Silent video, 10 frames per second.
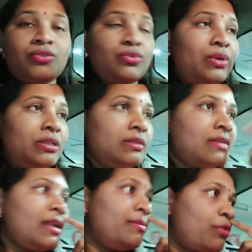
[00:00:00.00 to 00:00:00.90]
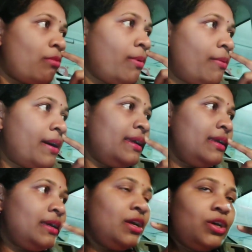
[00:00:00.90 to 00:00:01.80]
सो so, इतनी सारी प्रॉब्लम आई
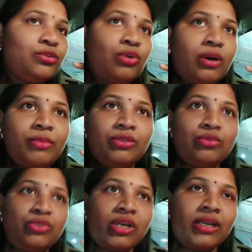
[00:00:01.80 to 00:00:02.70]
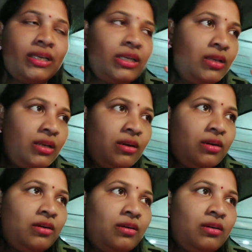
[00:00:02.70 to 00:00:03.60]
तो हमने सोचा कि
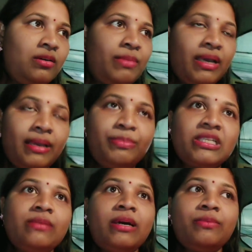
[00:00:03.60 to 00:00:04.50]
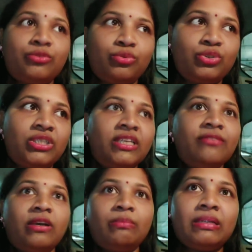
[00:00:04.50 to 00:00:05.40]
आ, मैं पिछली बार भी सोच रही थी कि
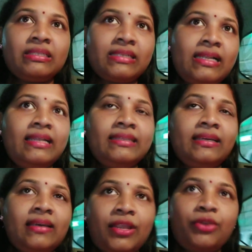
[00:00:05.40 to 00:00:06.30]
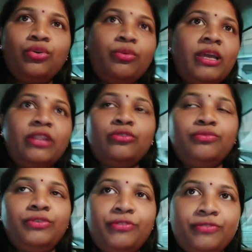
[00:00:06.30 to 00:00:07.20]
वन प्लस ले लेते हैं करके क्योंकि मैंने तो
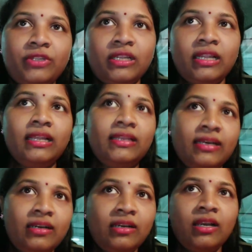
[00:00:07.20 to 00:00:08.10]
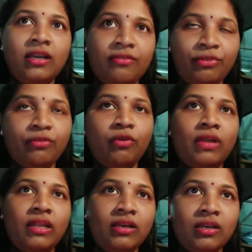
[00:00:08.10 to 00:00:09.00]
वी फिफ्टीन ले लिया वीवो
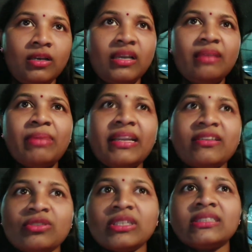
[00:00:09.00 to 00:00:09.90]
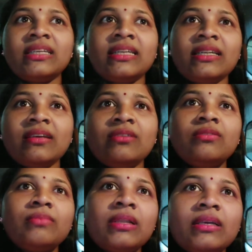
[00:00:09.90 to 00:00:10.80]
वाला बैठ को चाहना रेंडा ना
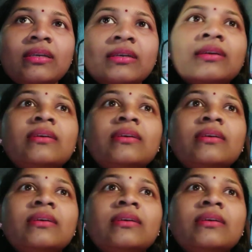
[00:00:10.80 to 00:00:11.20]
मल्ले